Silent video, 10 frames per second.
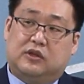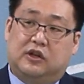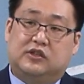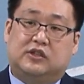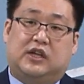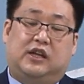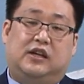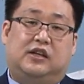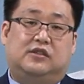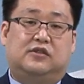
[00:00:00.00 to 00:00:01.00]
결정
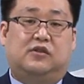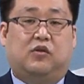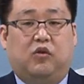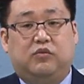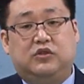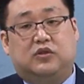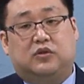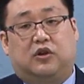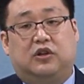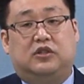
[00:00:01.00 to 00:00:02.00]
장애가 있어서 5분
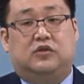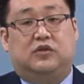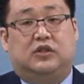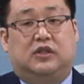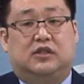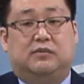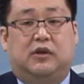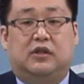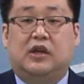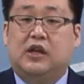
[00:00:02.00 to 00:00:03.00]
정도 걸릴 수도
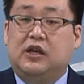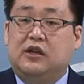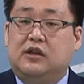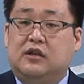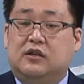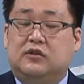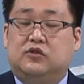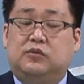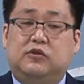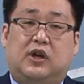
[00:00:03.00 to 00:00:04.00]
있겠지만
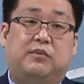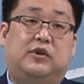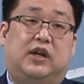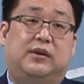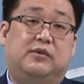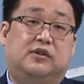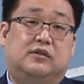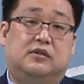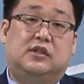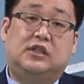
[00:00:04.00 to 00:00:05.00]
주문을 한번 하면
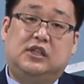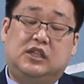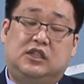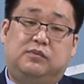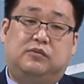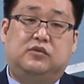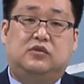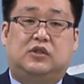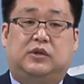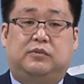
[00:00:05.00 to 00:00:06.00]
20분
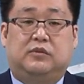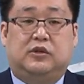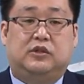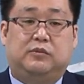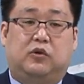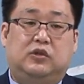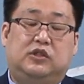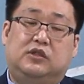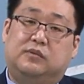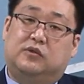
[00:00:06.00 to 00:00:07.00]

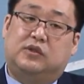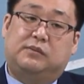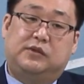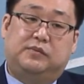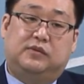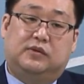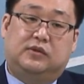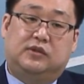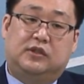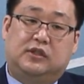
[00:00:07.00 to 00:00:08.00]
늦어도 30분
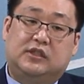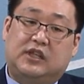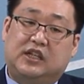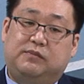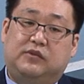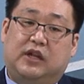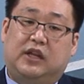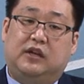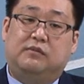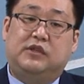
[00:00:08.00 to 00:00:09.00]
40분
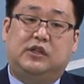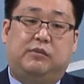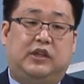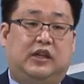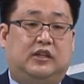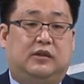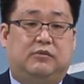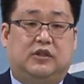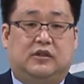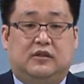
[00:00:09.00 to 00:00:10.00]
안에 음식이 배달이
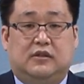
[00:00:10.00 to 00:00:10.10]
됩니다.